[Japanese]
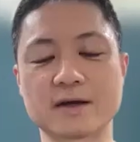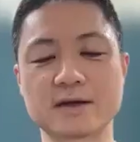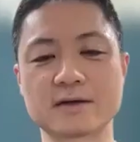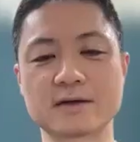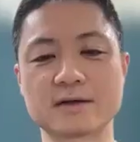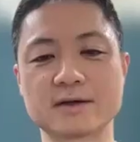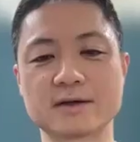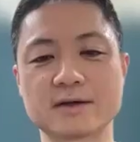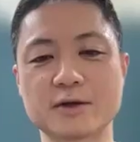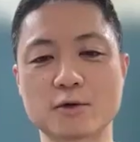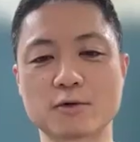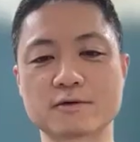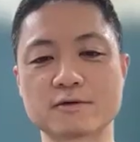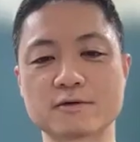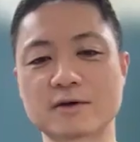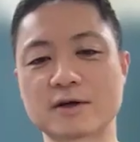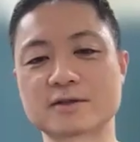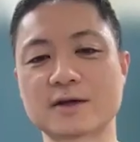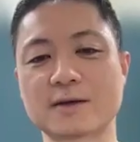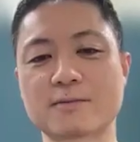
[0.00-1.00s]
あ、医療
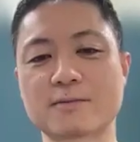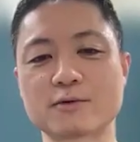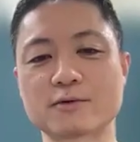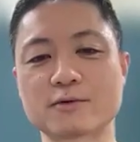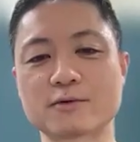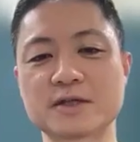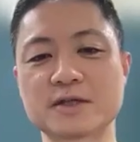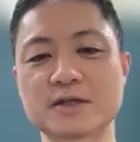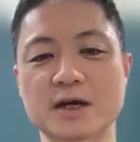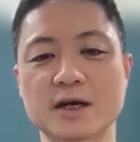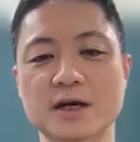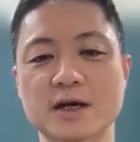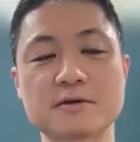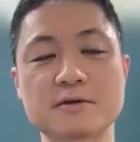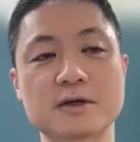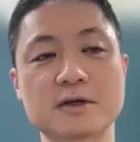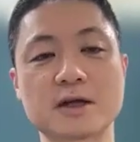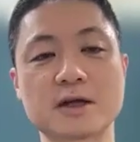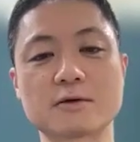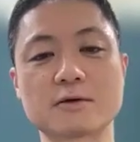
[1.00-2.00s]
というかサポートしていかない
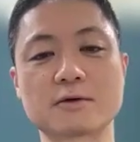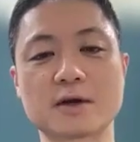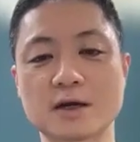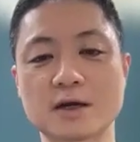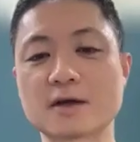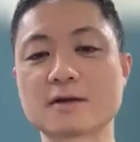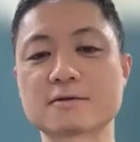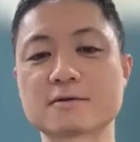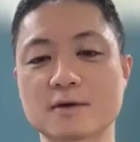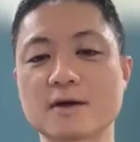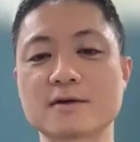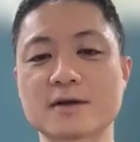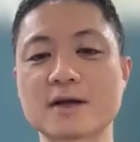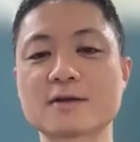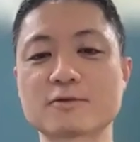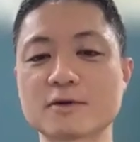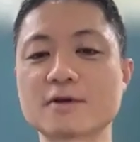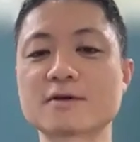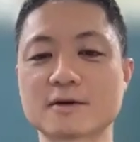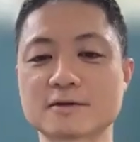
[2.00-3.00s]
といけないのかなとは、な
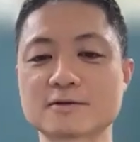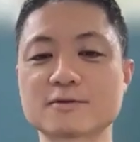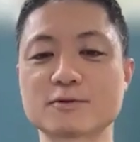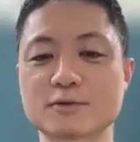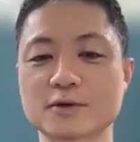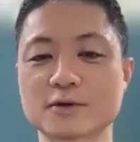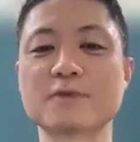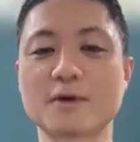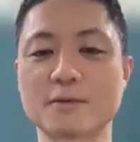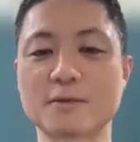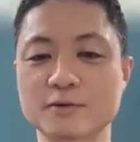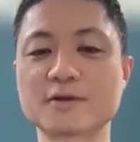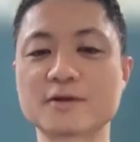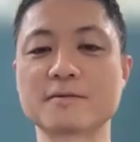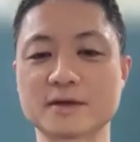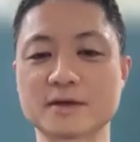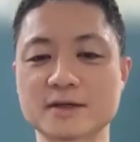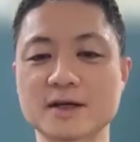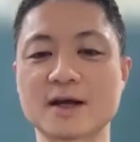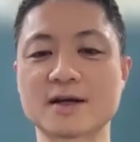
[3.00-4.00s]
んとなくはその時は思って
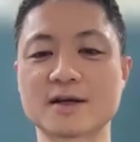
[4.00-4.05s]
ました。